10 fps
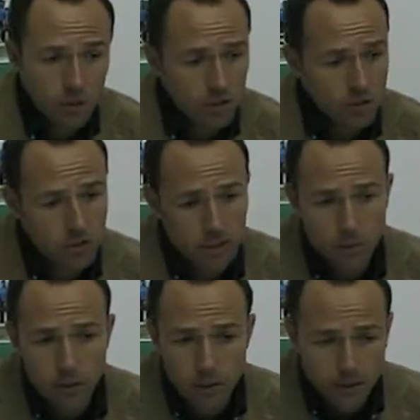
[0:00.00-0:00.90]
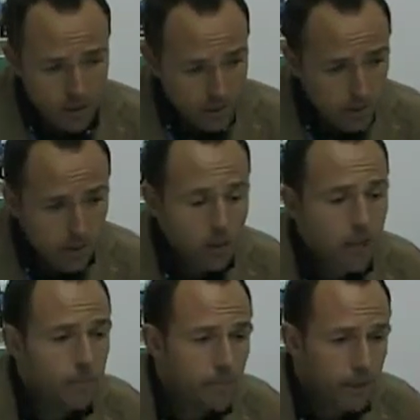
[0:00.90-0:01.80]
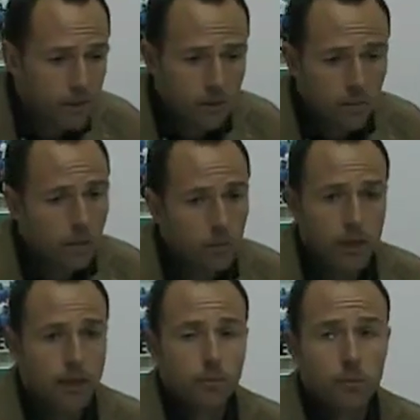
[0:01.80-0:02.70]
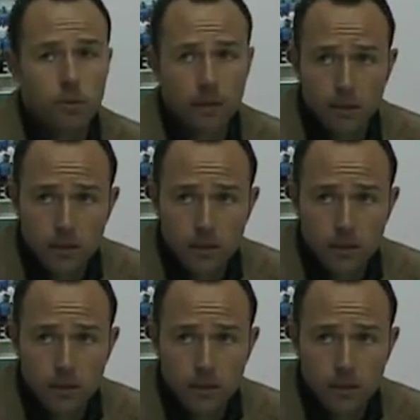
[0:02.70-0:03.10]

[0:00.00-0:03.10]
Nosotros tenemos que recibir el balón al espacio, no podemos ir a la disputa.